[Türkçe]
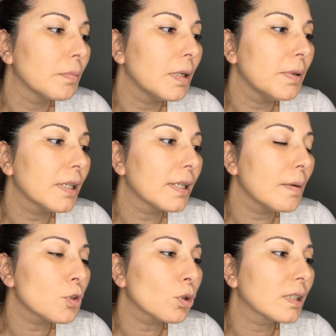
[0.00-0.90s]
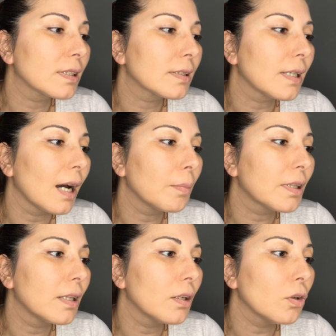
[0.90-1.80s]
BB krem çok hızlı
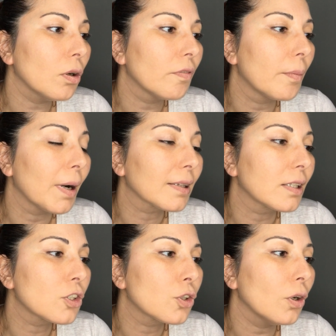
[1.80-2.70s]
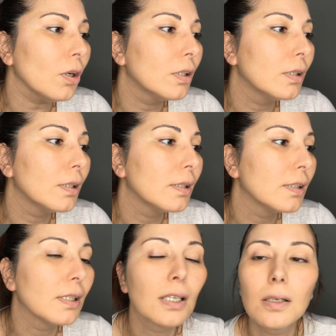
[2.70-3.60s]
sabitleniyor ve matlaşıyor.
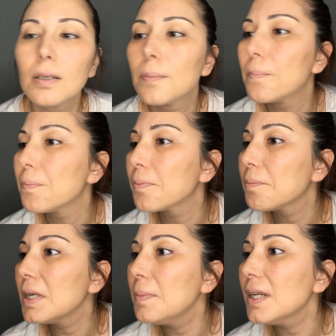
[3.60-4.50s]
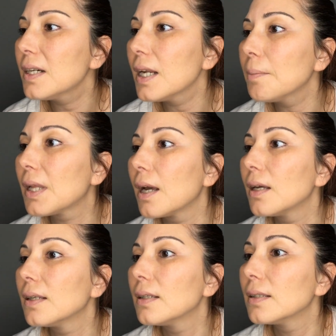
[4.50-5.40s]
BB krem de
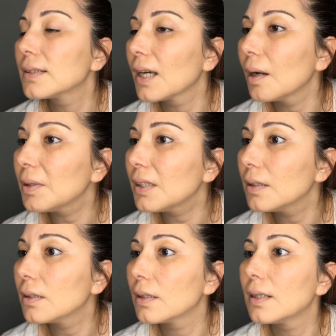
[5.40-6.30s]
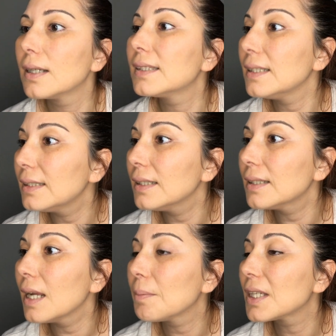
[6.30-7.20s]
sabit e, CC
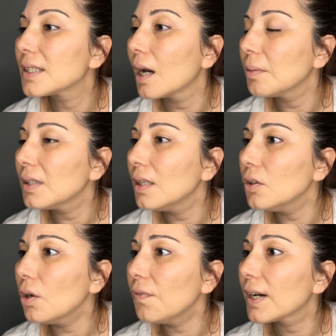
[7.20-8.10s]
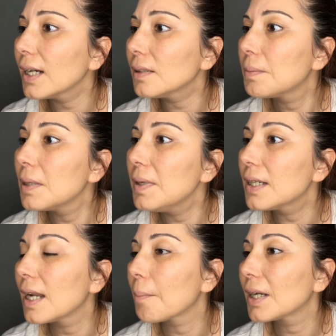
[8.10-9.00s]
krem de sabitleniyor fakat BB
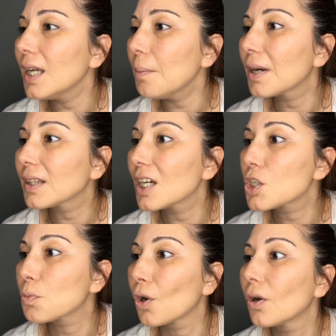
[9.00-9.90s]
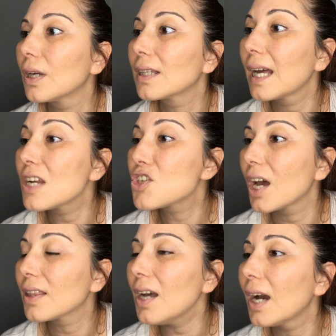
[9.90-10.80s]
krem kadar matlaşmıyor. Daha
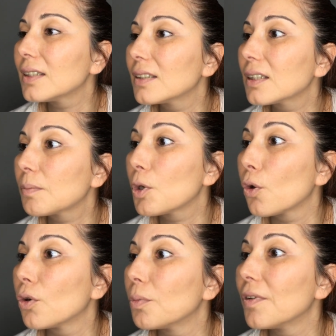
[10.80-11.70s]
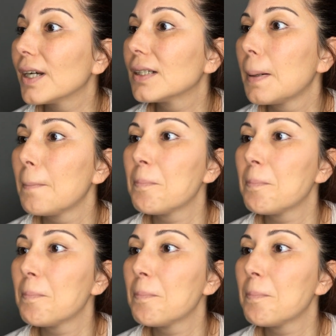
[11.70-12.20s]
canlı, aydınlık bir görünümü var.